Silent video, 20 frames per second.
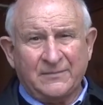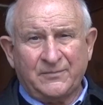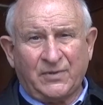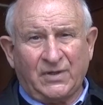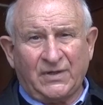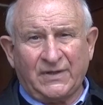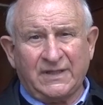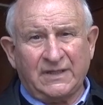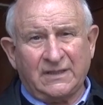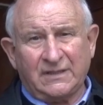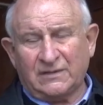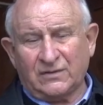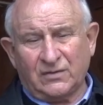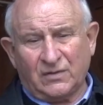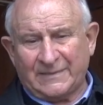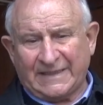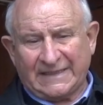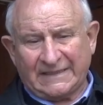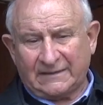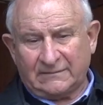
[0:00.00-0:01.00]
poi
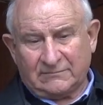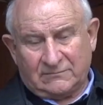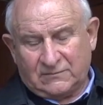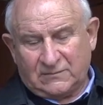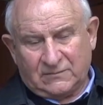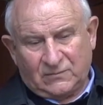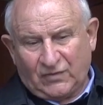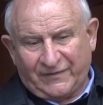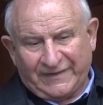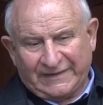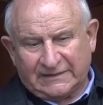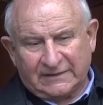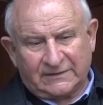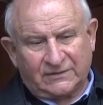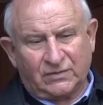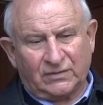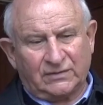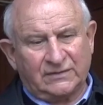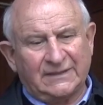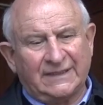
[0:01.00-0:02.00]
man- dovette
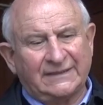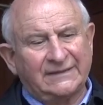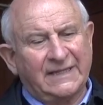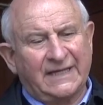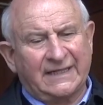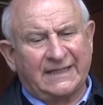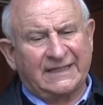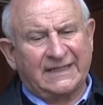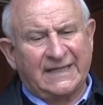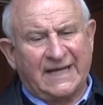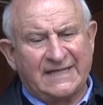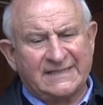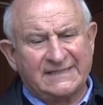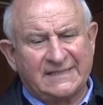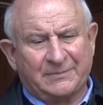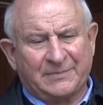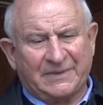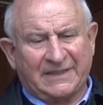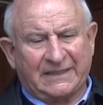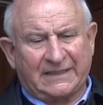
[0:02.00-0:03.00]
andare a
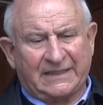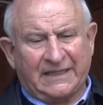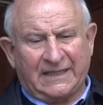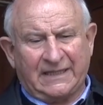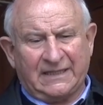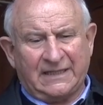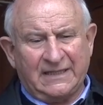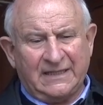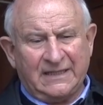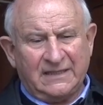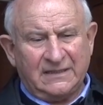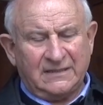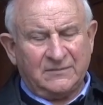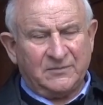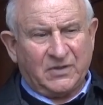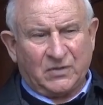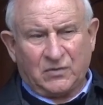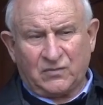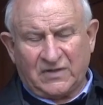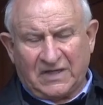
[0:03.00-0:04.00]
casa perché
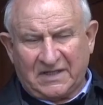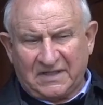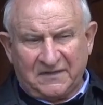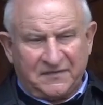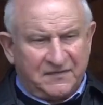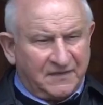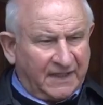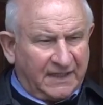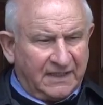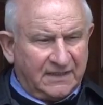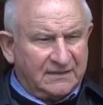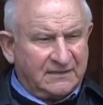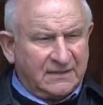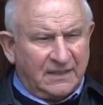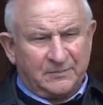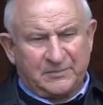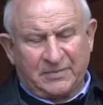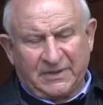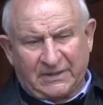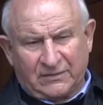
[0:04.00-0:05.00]
per una
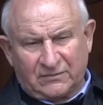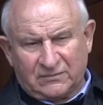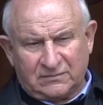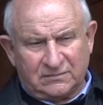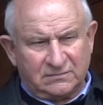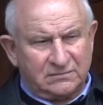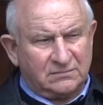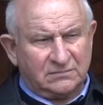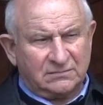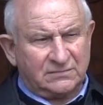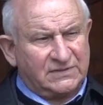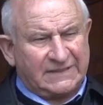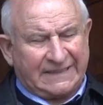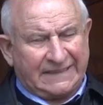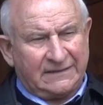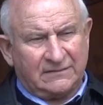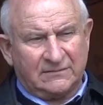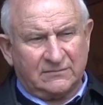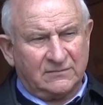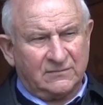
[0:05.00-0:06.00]
nefrite, per un,
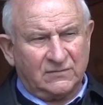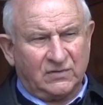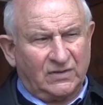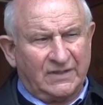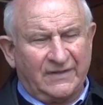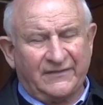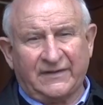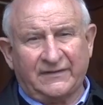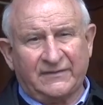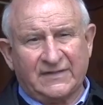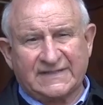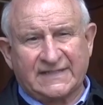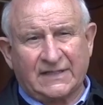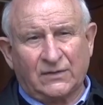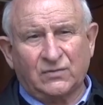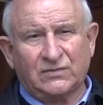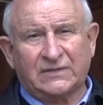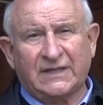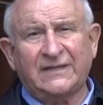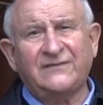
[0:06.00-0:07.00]
sì, non aveva
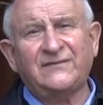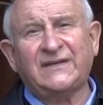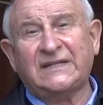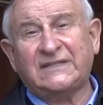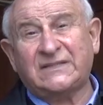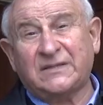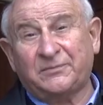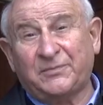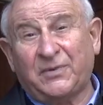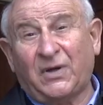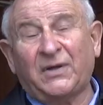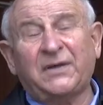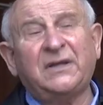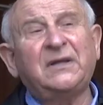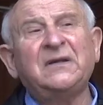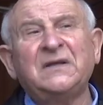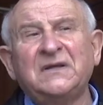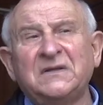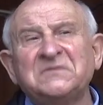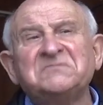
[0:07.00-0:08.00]
salute. Invece
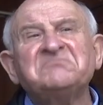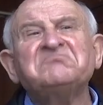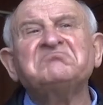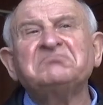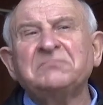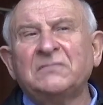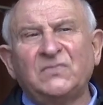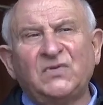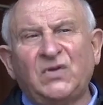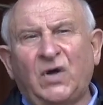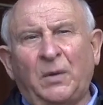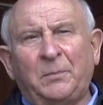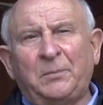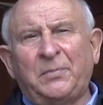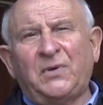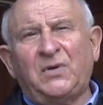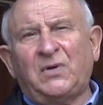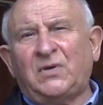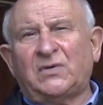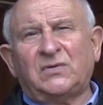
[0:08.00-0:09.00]
poi
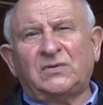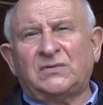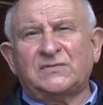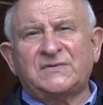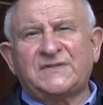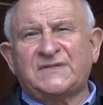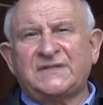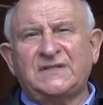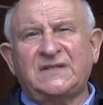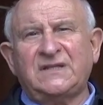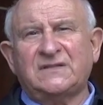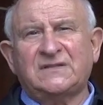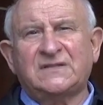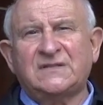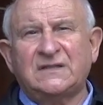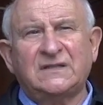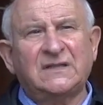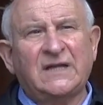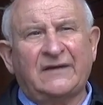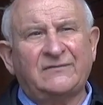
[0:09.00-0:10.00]
dopo sì,
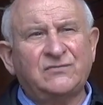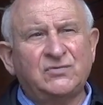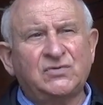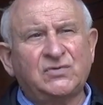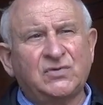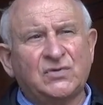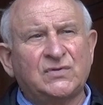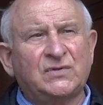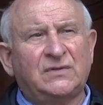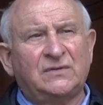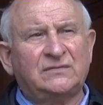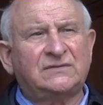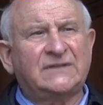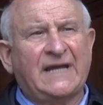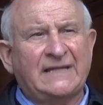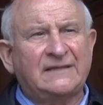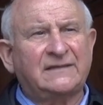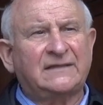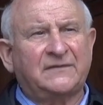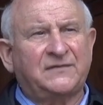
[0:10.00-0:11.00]
sì, ha avuto
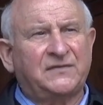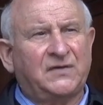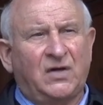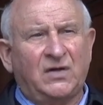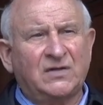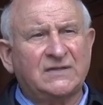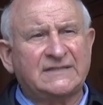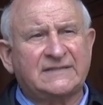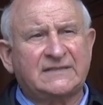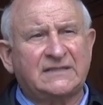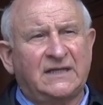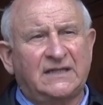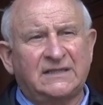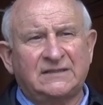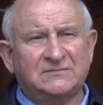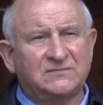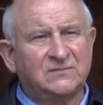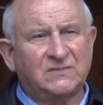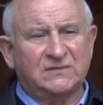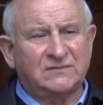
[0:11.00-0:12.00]
tanta
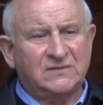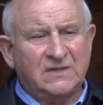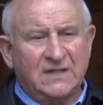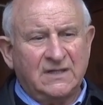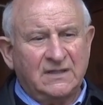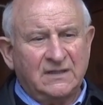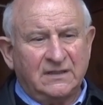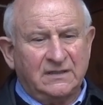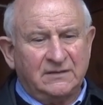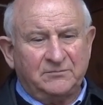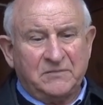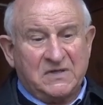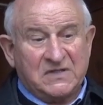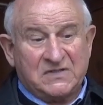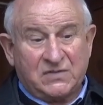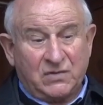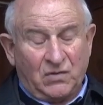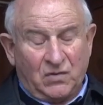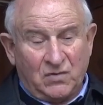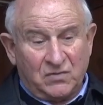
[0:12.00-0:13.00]
forza, mm, in
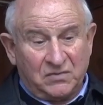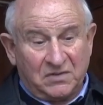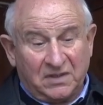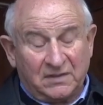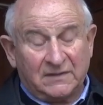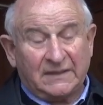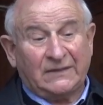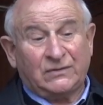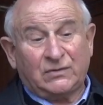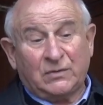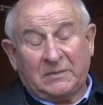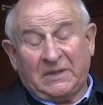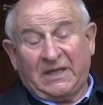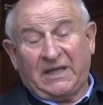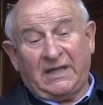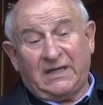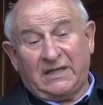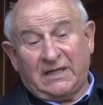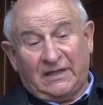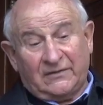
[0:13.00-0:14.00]
missione è andato
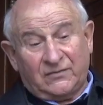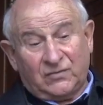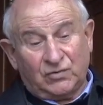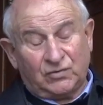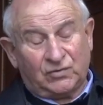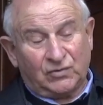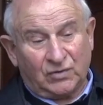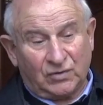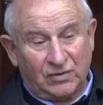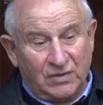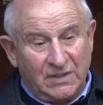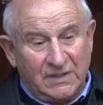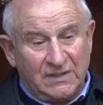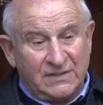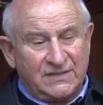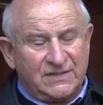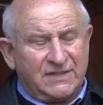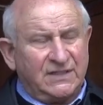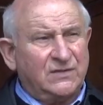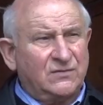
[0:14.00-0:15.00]
bene, ha avuto
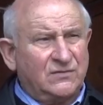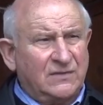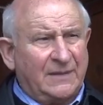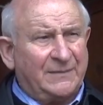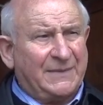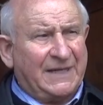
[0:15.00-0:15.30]
sì, una